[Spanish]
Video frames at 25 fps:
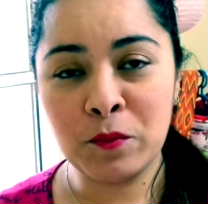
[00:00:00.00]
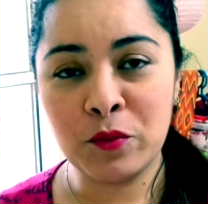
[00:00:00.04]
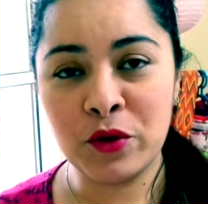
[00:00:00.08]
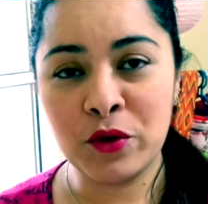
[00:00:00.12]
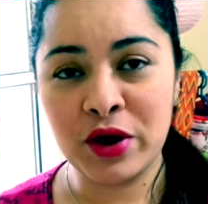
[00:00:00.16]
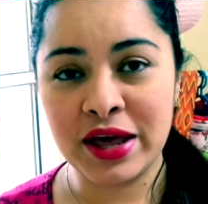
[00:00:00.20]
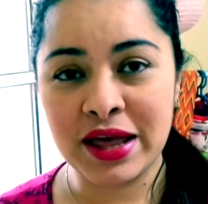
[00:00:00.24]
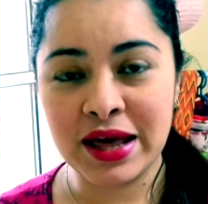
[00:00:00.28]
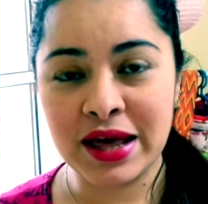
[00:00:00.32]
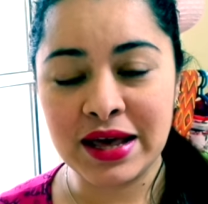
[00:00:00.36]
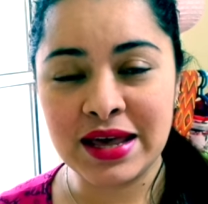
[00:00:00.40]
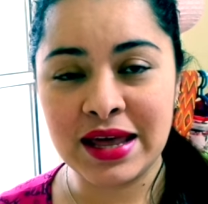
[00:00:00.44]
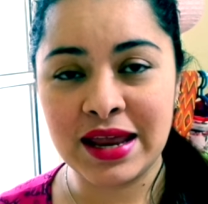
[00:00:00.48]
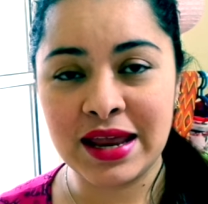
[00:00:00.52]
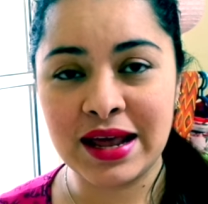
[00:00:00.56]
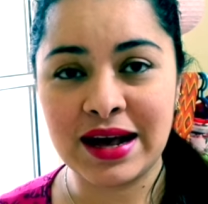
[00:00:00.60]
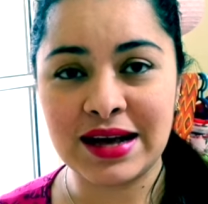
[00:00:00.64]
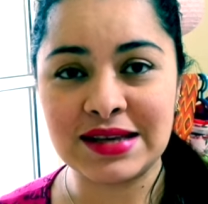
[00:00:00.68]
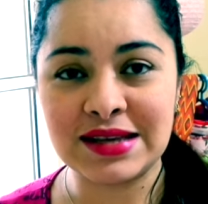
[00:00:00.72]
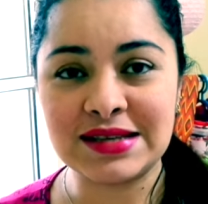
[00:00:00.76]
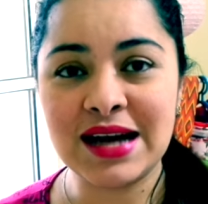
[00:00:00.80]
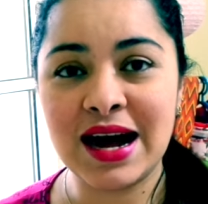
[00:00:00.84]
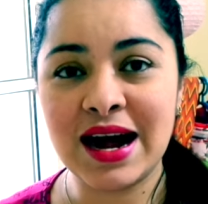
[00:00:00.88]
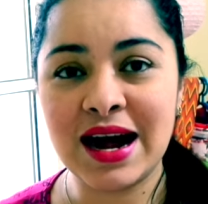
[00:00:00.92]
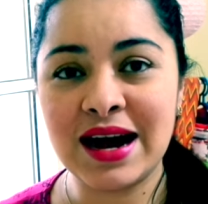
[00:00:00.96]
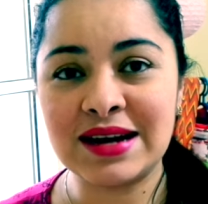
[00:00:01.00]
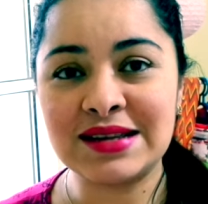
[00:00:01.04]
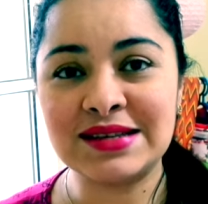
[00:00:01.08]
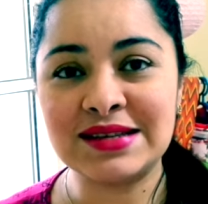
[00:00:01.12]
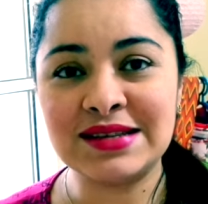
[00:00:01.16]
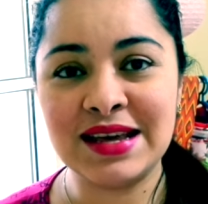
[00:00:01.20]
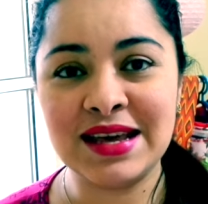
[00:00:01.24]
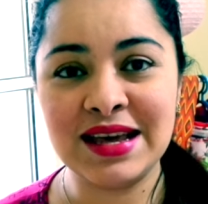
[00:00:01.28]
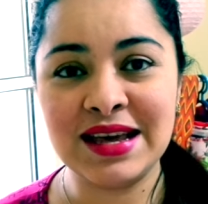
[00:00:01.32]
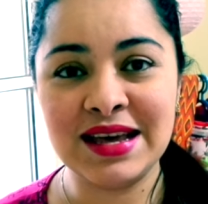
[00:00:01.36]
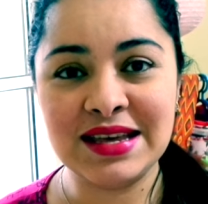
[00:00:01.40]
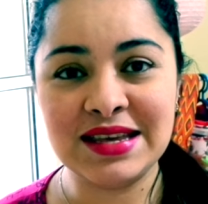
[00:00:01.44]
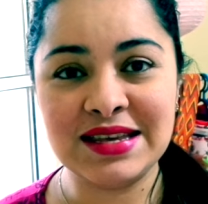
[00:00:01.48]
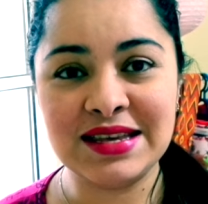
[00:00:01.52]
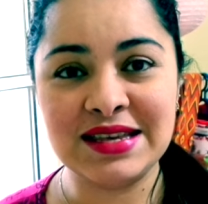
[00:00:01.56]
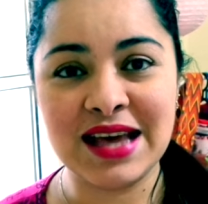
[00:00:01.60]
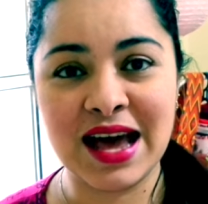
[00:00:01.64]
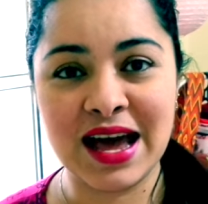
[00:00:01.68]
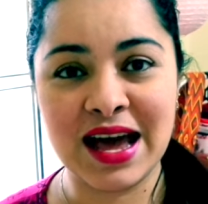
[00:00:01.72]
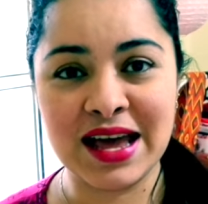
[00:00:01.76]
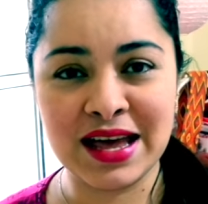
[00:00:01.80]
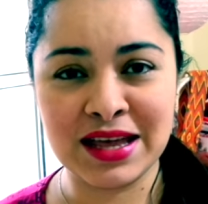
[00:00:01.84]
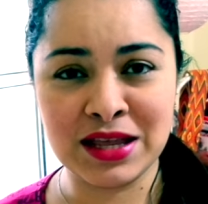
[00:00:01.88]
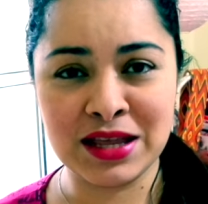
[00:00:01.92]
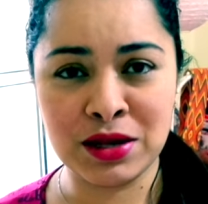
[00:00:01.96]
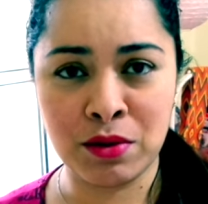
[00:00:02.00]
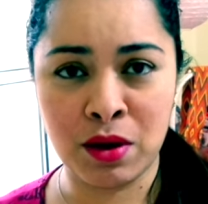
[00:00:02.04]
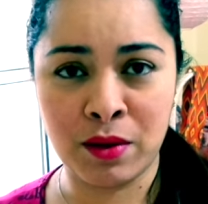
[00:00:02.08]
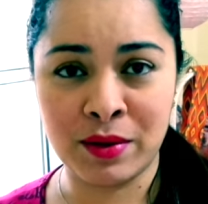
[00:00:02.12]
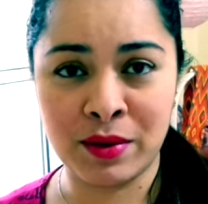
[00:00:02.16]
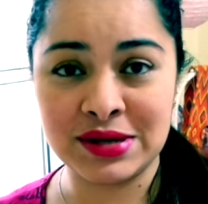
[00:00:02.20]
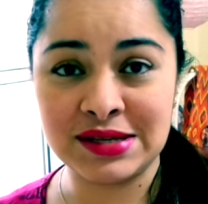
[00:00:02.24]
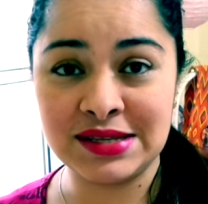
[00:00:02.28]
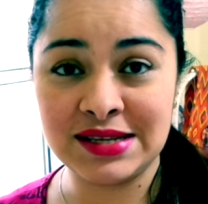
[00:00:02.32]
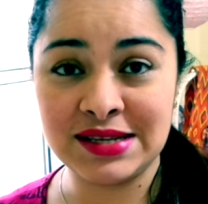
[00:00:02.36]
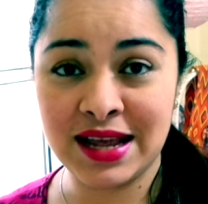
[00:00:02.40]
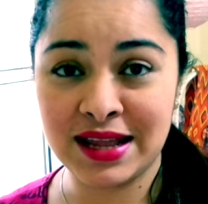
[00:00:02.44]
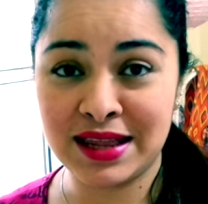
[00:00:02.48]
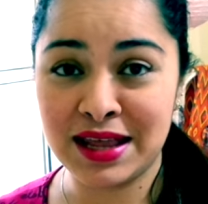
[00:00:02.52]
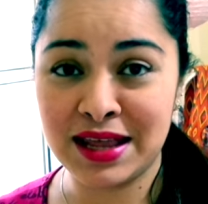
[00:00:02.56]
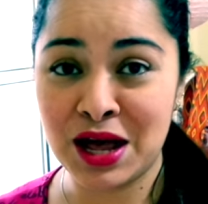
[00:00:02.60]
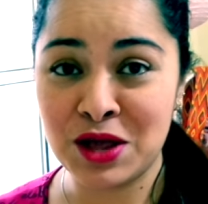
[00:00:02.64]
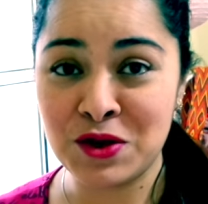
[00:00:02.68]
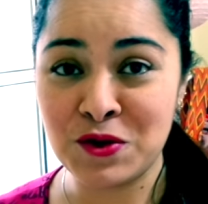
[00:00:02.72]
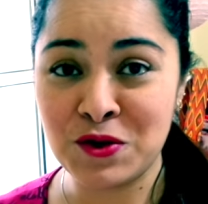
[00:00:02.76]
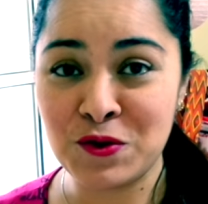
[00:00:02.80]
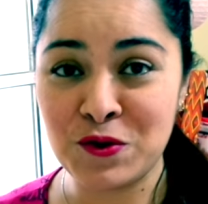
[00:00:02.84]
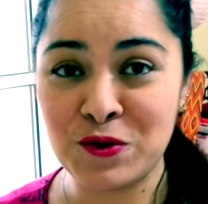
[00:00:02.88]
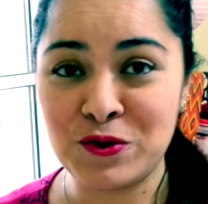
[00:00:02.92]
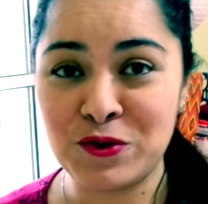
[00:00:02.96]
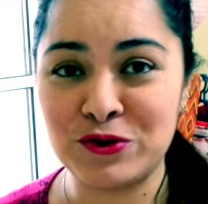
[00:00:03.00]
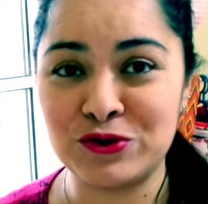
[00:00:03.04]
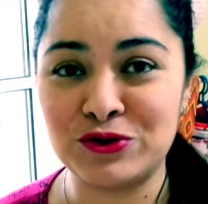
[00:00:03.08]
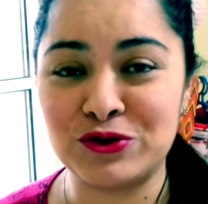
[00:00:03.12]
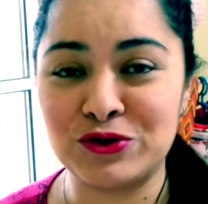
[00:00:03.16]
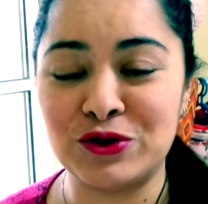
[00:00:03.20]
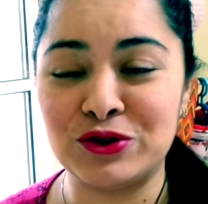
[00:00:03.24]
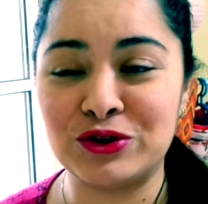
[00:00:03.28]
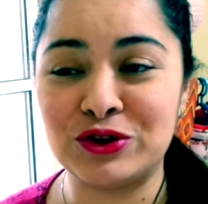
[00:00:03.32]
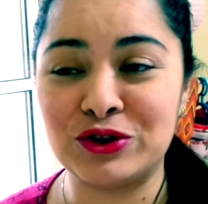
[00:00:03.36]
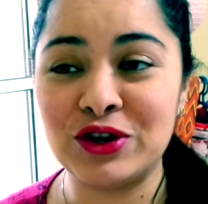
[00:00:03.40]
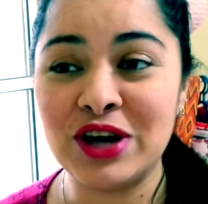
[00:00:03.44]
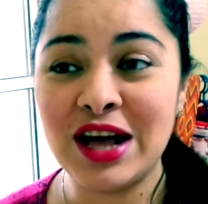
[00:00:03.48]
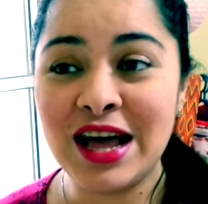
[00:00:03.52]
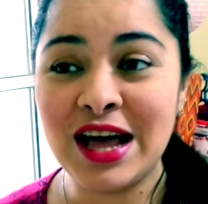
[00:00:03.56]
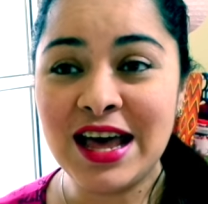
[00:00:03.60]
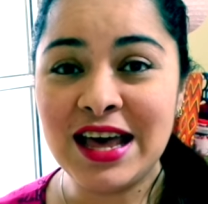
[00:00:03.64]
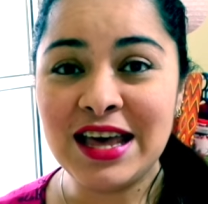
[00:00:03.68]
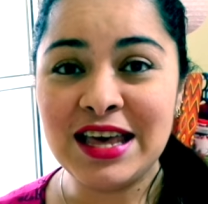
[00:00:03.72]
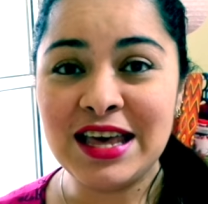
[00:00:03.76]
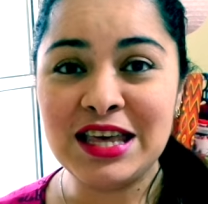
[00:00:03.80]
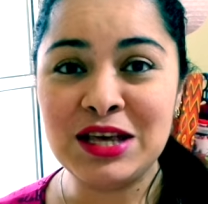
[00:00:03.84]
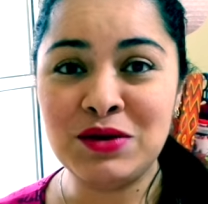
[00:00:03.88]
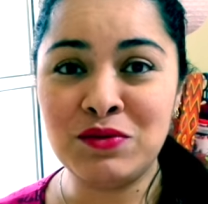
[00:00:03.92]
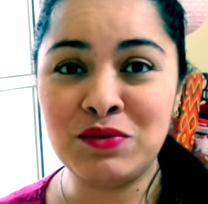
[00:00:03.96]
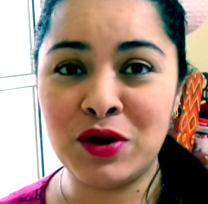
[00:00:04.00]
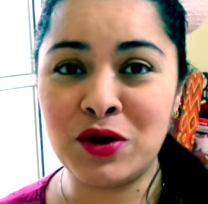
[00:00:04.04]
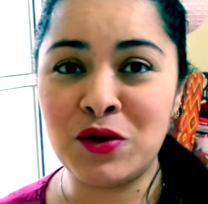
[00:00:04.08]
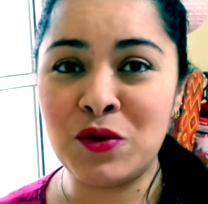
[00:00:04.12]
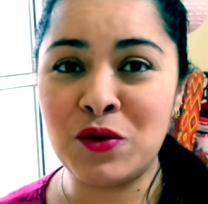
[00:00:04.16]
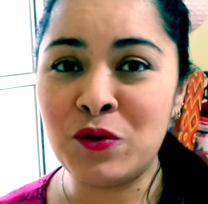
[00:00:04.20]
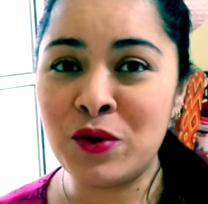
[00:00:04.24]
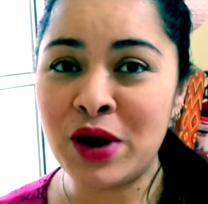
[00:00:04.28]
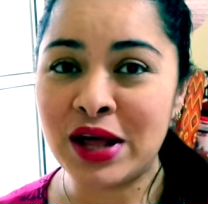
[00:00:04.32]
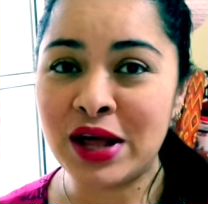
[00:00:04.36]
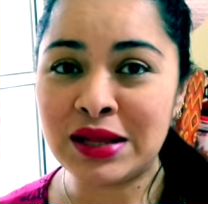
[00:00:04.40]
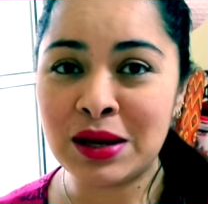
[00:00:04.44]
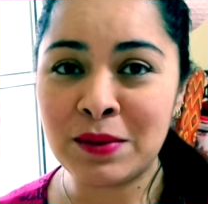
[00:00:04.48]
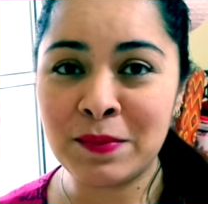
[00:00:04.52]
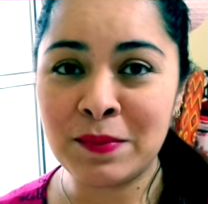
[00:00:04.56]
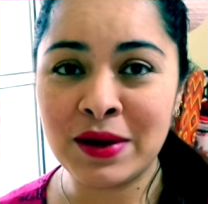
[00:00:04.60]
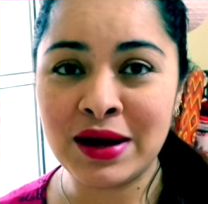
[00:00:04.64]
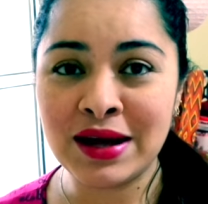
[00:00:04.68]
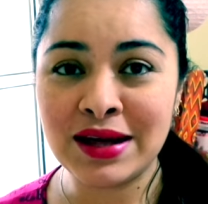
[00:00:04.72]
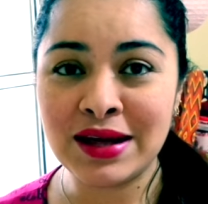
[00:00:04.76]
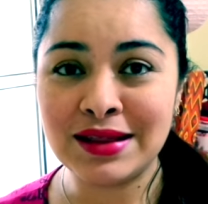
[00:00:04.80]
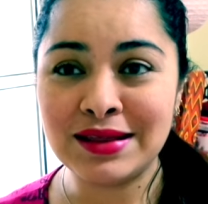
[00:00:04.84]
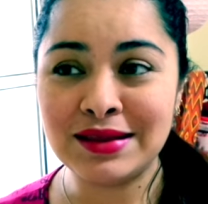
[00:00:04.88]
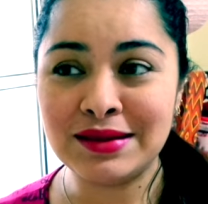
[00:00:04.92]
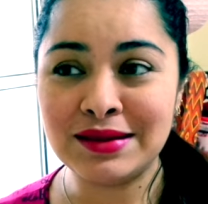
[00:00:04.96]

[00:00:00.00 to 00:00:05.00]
pues ella quiere casarse y ya ella llevaba 7 años con nosotros. Y bueno, es una etapa